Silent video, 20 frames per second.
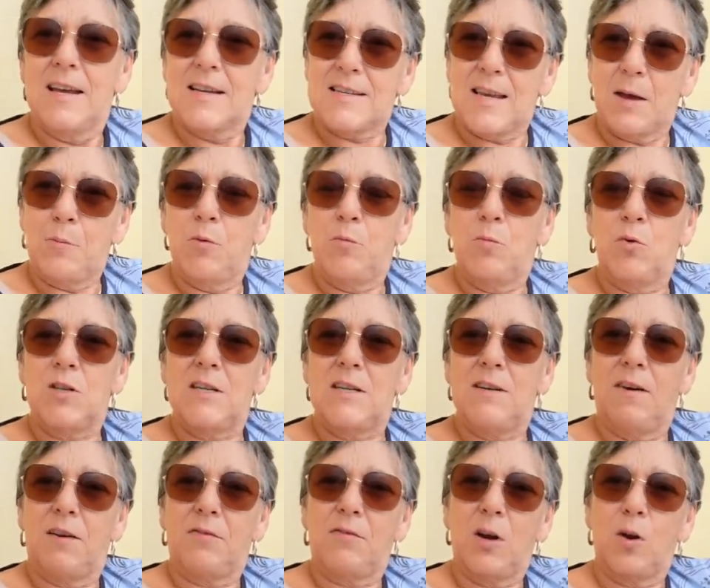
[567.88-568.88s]
Ça me
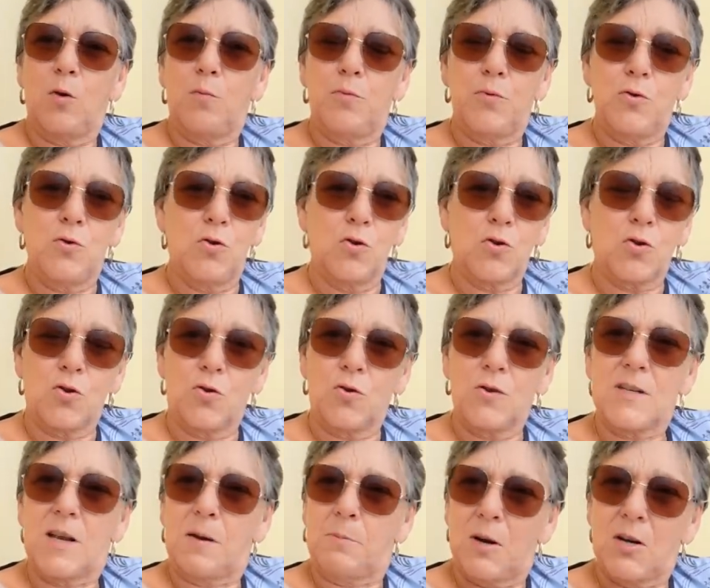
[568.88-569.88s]
motive à faire plus de
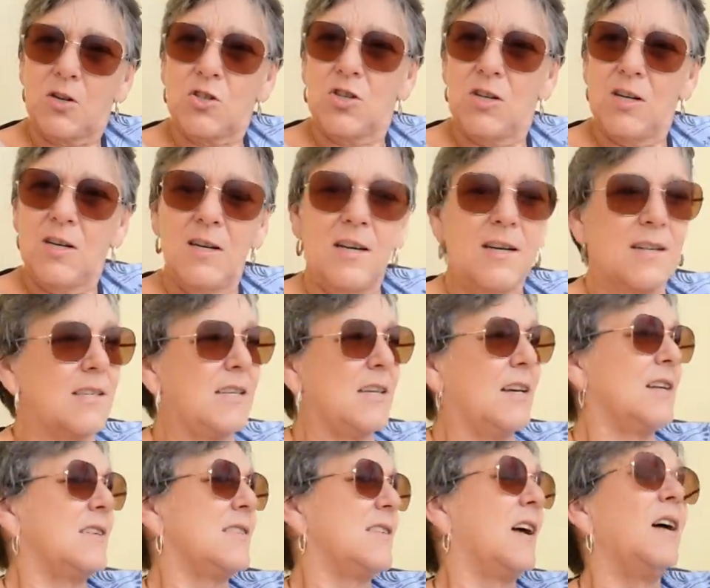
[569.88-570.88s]
choses, à marcher, etc.
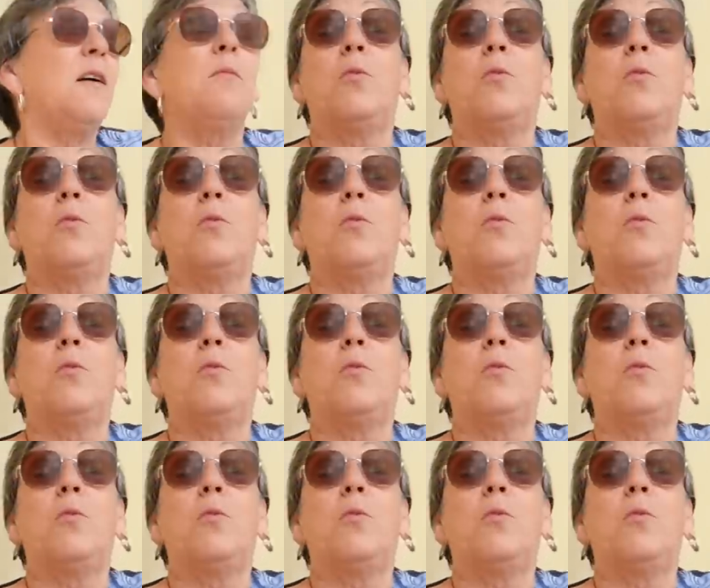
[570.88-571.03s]
etc.